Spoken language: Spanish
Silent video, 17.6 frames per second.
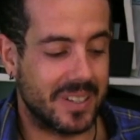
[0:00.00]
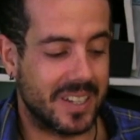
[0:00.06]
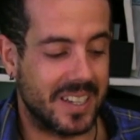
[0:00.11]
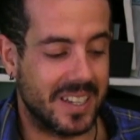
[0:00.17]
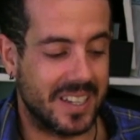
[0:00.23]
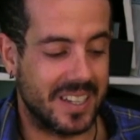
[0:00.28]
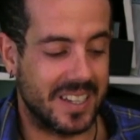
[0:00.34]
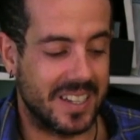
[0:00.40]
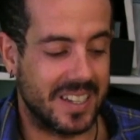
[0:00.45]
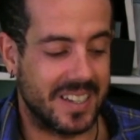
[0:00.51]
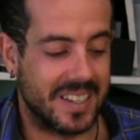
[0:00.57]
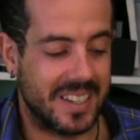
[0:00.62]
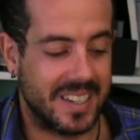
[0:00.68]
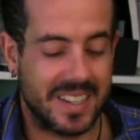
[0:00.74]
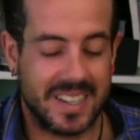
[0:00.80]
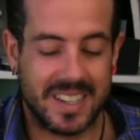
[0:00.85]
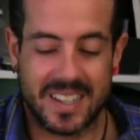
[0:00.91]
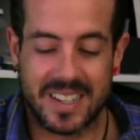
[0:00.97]
que,
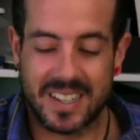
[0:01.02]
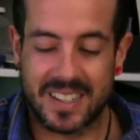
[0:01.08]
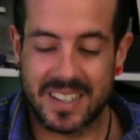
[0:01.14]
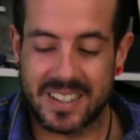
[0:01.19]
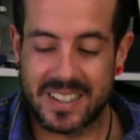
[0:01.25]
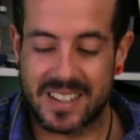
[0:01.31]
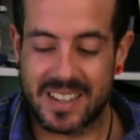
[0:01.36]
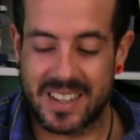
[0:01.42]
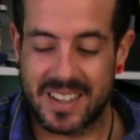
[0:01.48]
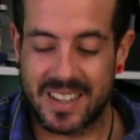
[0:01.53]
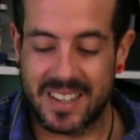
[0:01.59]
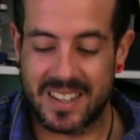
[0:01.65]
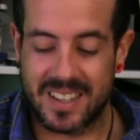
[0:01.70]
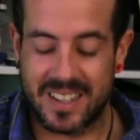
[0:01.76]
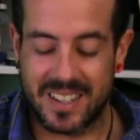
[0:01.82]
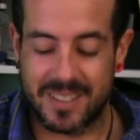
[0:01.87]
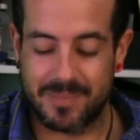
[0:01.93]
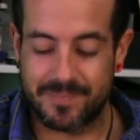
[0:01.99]

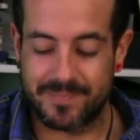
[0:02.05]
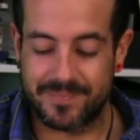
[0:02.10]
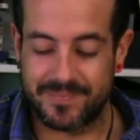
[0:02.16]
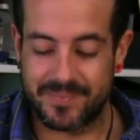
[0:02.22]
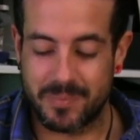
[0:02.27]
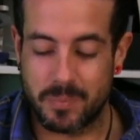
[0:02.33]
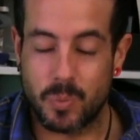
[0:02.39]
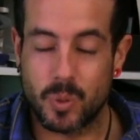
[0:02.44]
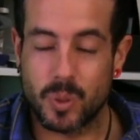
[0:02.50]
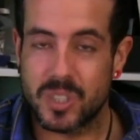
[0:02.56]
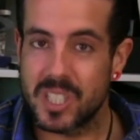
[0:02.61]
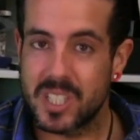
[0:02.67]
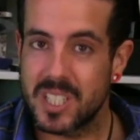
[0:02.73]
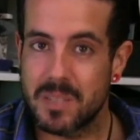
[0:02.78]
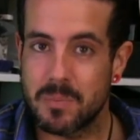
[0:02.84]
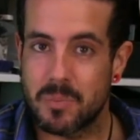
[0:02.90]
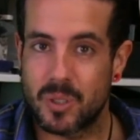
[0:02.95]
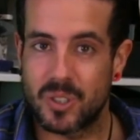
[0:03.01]
que
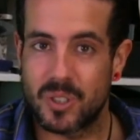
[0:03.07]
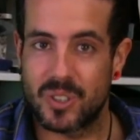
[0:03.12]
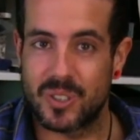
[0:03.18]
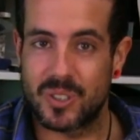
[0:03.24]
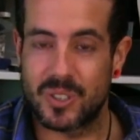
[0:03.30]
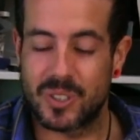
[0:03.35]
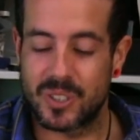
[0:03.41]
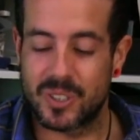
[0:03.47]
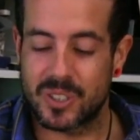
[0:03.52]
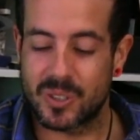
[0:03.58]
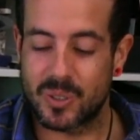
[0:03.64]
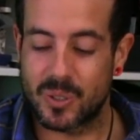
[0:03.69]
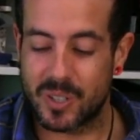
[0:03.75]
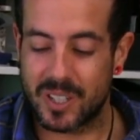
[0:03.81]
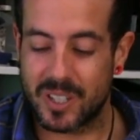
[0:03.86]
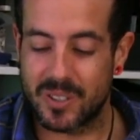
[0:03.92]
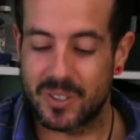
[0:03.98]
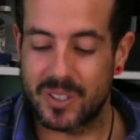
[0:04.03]
muchísimos
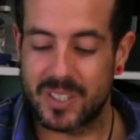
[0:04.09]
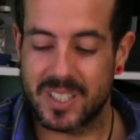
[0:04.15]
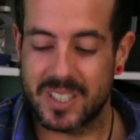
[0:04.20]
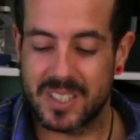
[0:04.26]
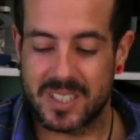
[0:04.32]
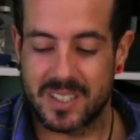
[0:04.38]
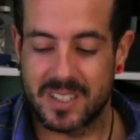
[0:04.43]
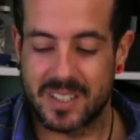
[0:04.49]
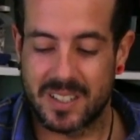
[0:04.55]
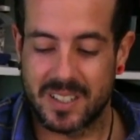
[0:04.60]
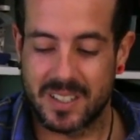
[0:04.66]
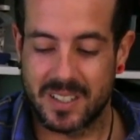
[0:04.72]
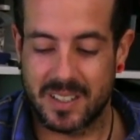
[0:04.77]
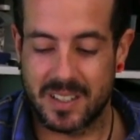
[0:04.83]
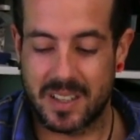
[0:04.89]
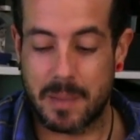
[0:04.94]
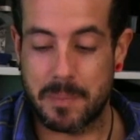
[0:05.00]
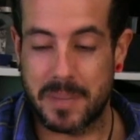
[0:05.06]
corredores
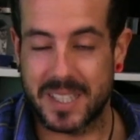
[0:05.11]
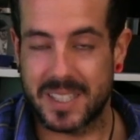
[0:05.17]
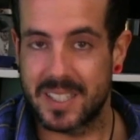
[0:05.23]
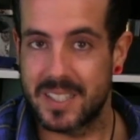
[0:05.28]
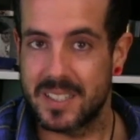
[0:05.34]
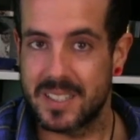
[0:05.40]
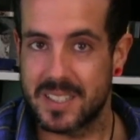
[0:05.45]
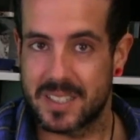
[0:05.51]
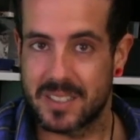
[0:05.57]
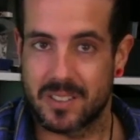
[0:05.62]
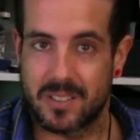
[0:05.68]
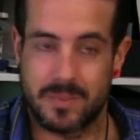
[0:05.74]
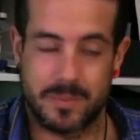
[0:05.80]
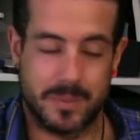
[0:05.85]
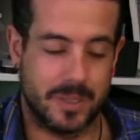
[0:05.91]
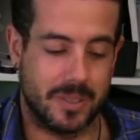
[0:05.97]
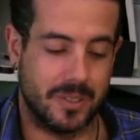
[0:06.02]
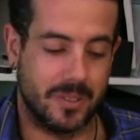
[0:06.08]
amateurs,
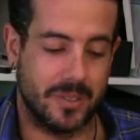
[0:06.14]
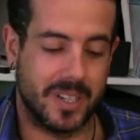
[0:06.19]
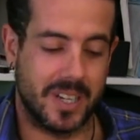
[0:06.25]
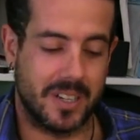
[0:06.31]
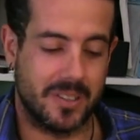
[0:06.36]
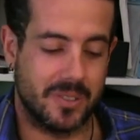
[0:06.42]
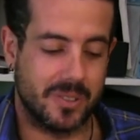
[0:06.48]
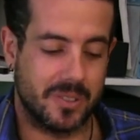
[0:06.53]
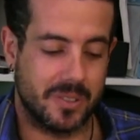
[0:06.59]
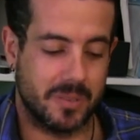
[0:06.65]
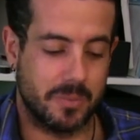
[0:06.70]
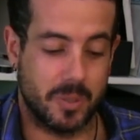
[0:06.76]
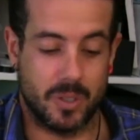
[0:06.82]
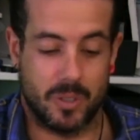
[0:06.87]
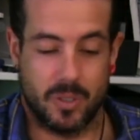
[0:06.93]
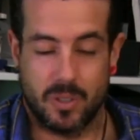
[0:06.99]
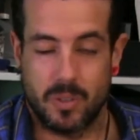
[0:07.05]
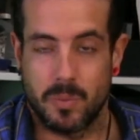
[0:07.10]
como lo era yo,
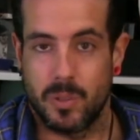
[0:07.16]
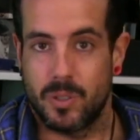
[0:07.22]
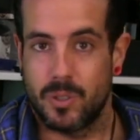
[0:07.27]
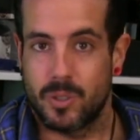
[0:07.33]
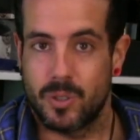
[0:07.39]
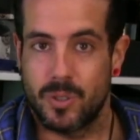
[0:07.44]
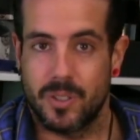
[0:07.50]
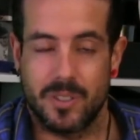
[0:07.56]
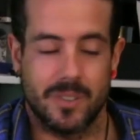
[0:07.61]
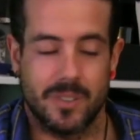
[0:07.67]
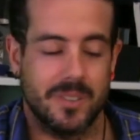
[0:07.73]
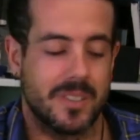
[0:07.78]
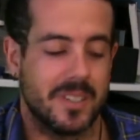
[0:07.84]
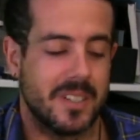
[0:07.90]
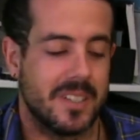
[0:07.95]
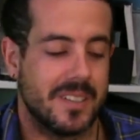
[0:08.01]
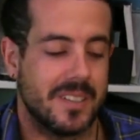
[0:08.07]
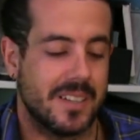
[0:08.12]
bueno, como lo soy yo,
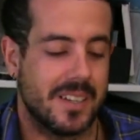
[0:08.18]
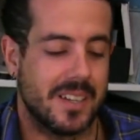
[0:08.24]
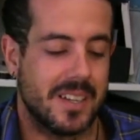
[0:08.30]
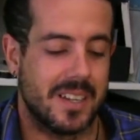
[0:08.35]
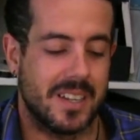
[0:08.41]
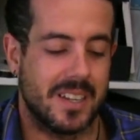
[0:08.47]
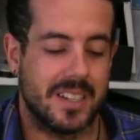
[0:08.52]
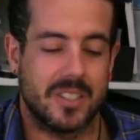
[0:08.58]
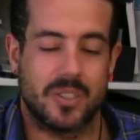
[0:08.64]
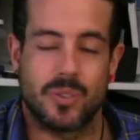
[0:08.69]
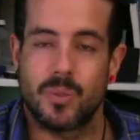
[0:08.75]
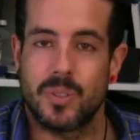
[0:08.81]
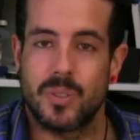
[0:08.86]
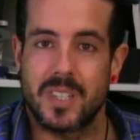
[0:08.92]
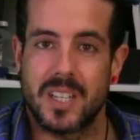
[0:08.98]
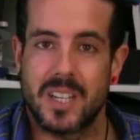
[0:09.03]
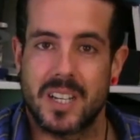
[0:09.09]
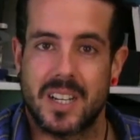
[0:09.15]
en su
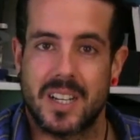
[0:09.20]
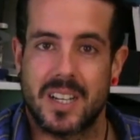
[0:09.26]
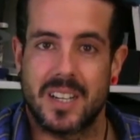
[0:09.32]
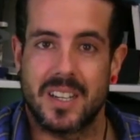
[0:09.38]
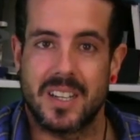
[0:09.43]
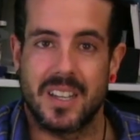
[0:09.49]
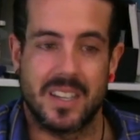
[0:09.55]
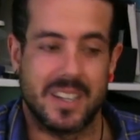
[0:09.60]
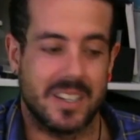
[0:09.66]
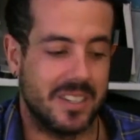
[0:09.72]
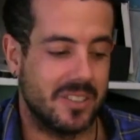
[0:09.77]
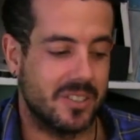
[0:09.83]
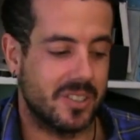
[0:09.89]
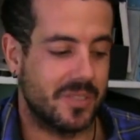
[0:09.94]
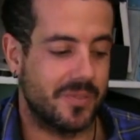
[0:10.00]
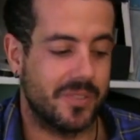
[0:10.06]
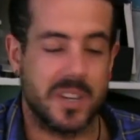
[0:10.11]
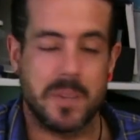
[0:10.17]
día eh,
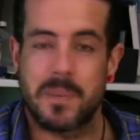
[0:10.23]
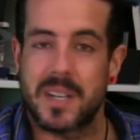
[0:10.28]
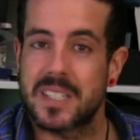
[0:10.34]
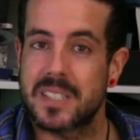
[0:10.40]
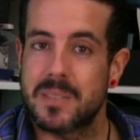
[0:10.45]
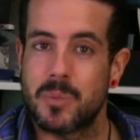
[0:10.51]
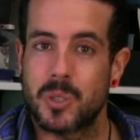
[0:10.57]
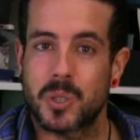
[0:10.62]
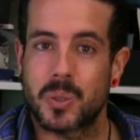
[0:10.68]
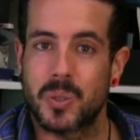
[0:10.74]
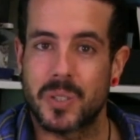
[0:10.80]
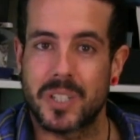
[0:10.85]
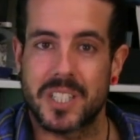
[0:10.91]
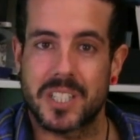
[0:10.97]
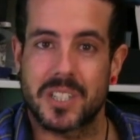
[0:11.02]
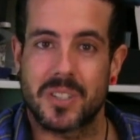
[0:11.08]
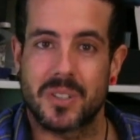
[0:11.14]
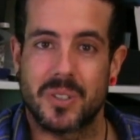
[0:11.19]
nos flipásemos con
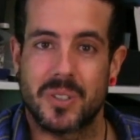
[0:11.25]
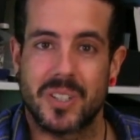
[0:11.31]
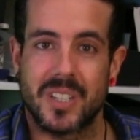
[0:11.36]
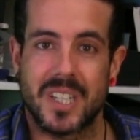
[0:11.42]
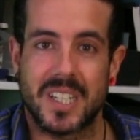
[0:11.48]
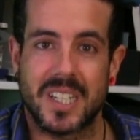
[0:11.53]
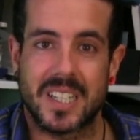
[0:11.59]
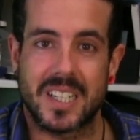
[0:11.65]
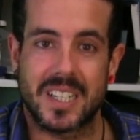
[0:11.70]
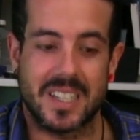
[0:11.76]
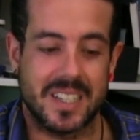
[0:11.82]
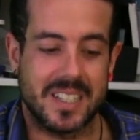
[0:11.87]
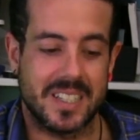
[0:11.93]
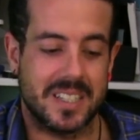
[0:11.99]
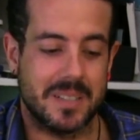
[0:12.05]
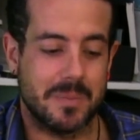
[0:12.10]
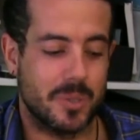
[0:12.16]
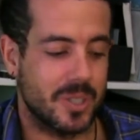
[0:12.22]
esto y
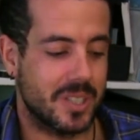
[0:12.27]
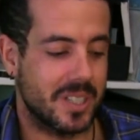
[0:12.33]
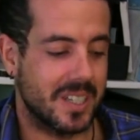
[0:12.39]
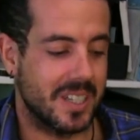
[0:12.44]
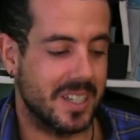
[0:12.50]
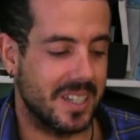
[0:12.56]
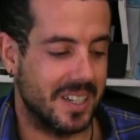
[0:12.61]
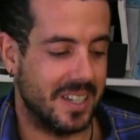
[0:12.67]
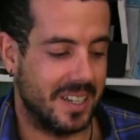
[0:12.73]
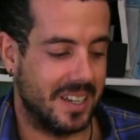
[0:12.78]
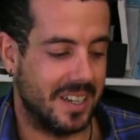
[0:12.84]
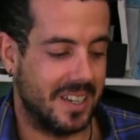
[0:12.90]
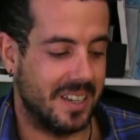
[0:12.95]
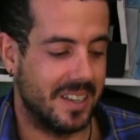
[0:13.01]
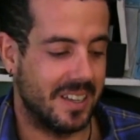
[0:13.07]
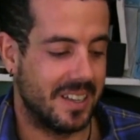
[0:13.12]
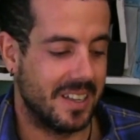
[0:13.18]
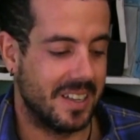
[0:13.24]
creyésemos que,